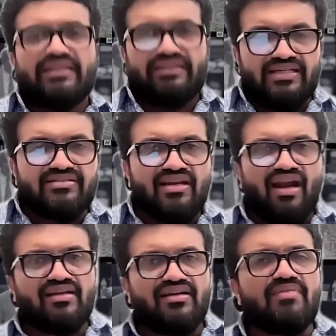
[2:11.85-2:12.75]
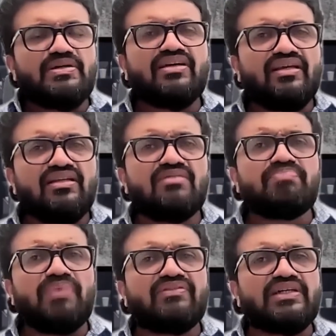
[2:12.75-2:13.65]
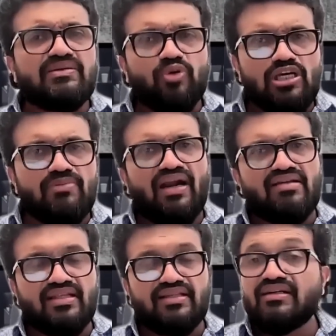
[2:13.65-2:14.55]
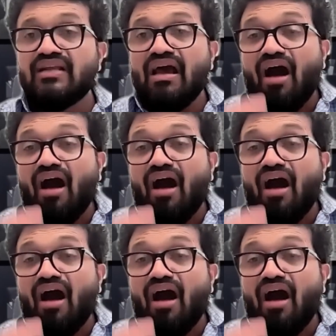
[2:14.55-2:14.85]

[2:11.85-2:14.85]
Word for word: நேற்று நாளில் இடம்பெற்ற இன்னும் பல்வேறு முக்கியமான செய்திகள்